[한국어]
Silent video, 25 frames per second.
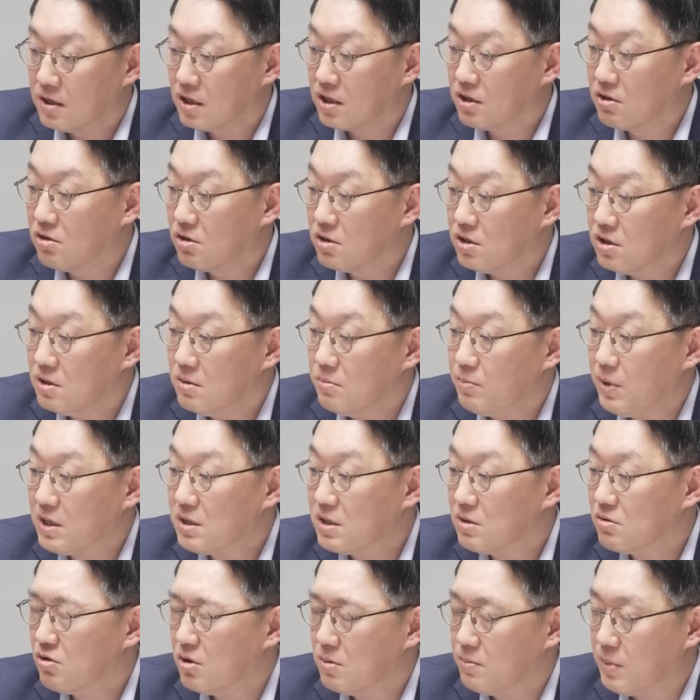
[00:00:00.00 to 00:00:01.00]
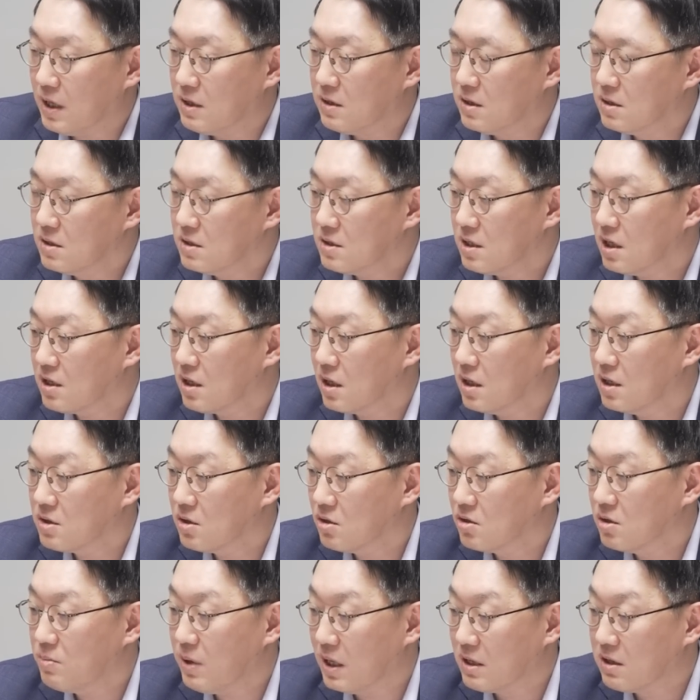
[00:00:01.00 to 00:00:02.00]
이거는 박스권
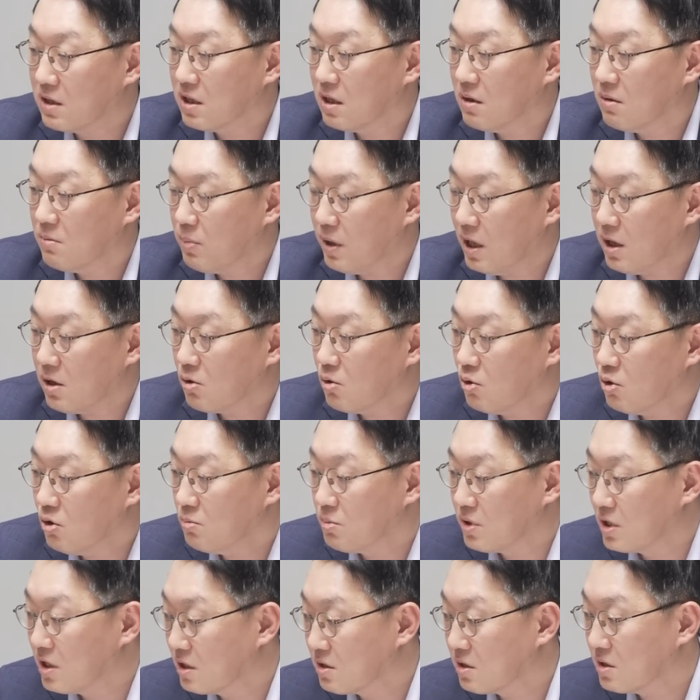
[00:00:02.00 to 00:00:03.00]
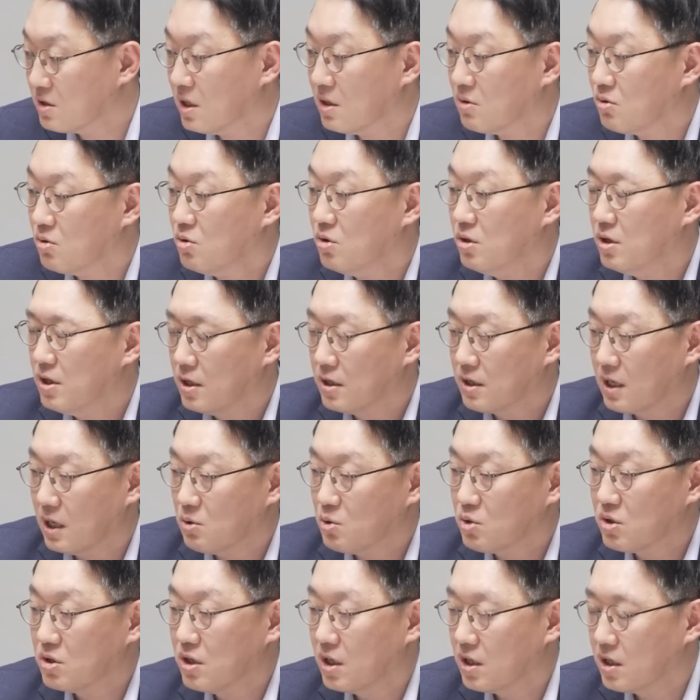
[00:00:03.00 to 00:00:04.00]
반등장에서는 반등하면 팔고 밑에서 사고
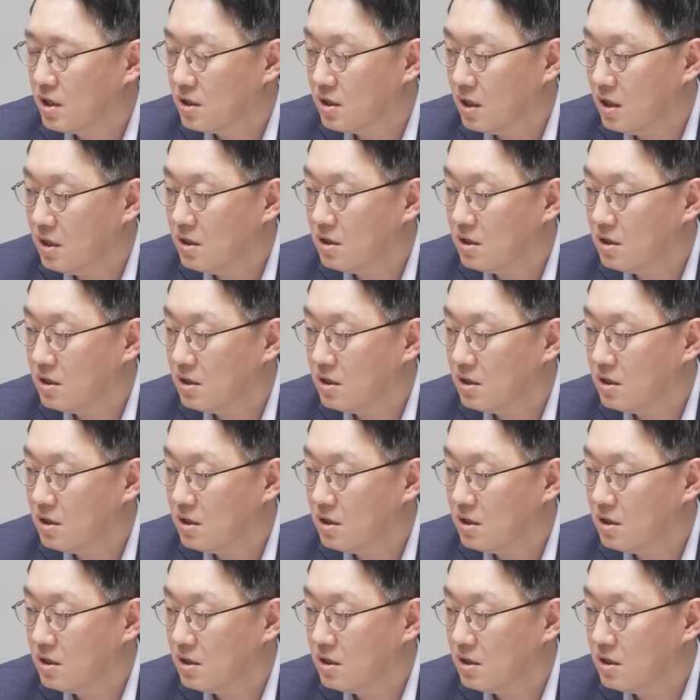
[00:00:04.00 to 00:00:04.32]
계속 그 얘기를